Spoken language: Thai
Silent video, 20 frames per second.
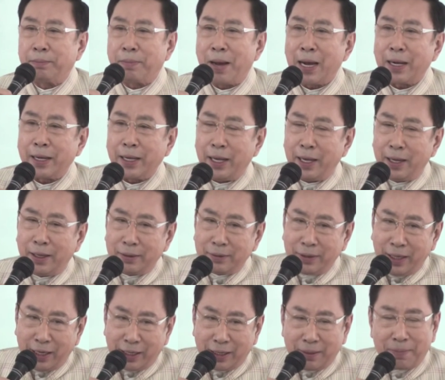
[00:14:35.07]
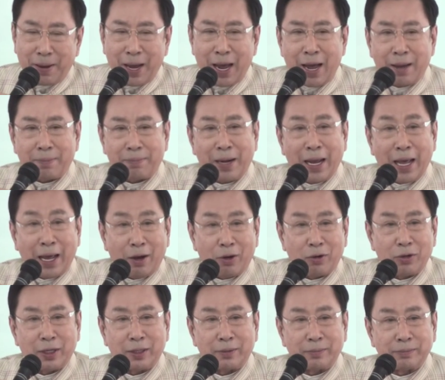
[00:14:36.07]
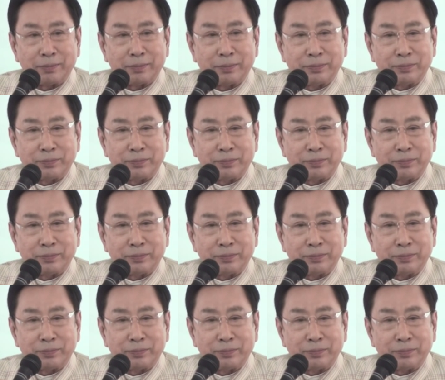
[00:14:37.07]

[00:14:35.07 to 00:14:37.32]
พรรคเอกภาพแล้วเนี่ย